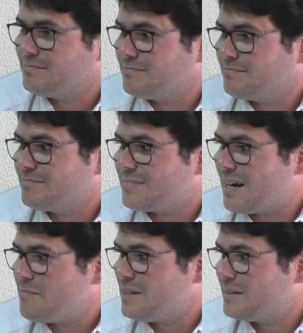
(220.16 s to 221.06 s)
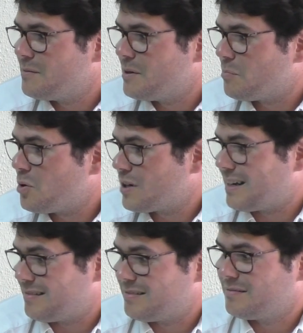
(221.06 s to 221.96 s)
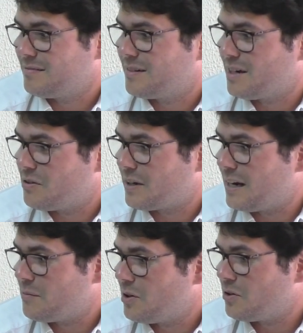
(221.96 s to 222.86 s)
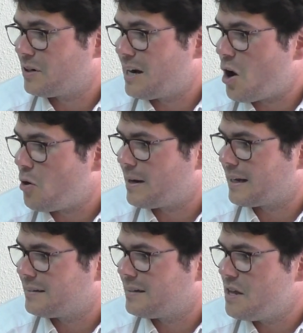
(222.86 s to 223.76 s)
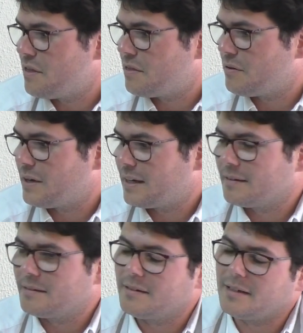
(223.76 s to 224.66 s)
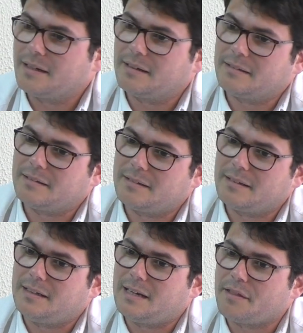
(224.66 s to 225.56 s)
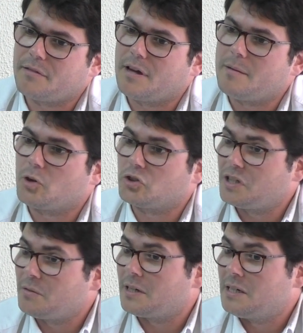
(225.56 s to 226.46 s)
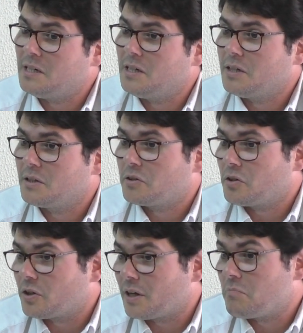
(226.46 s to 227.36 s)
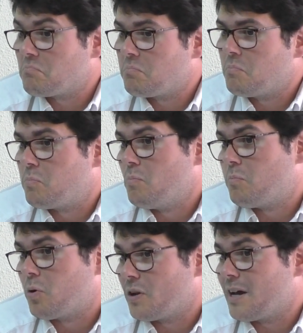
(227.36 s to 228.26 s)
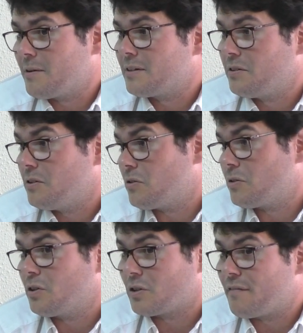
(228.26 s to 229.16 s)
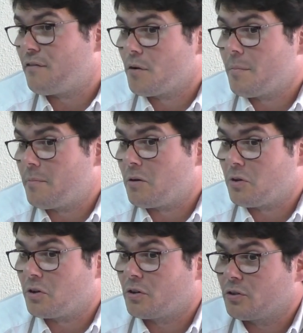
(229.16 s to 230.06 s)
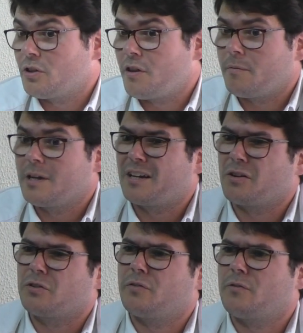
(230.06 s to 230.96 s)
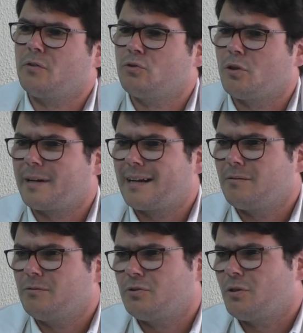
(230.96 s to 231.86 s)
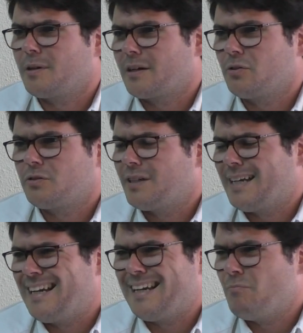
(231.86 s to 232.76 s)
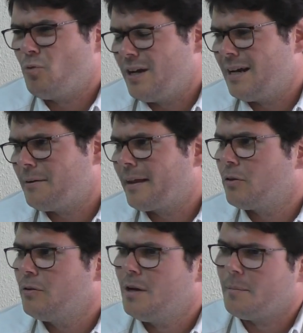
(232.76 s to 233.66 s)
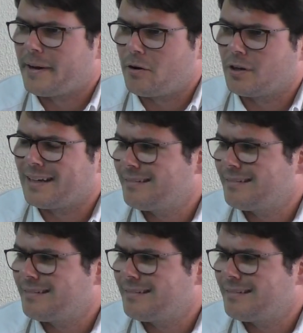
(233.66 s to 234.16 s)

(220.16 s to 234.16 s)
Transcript: Mm, realmente veo pocas. Creo que a lo mejor la obra que se hizo en, la ciudad deportiva, creo que podría haber sido de otra forma, pero bueno, creo que se hizo bien, creo que fue un, sobre, un sobrecoste muy elevado para lo que ha